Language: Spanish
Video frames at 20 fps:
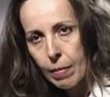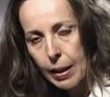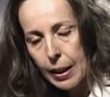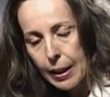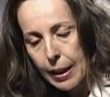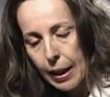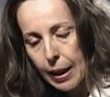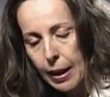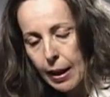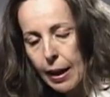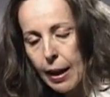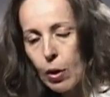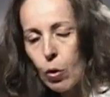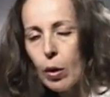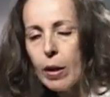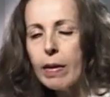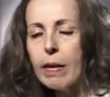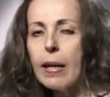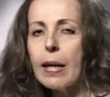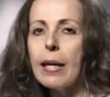está el
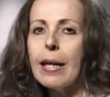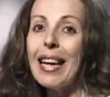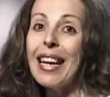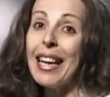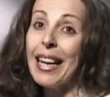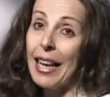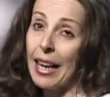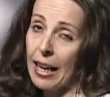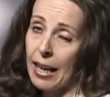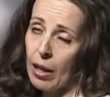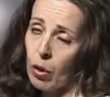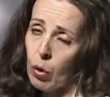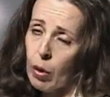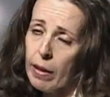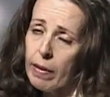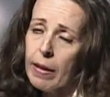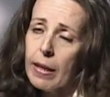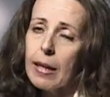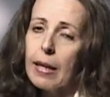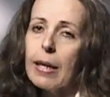adolescente y el
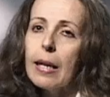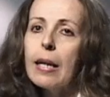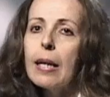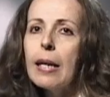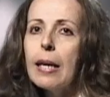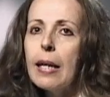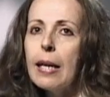adolescente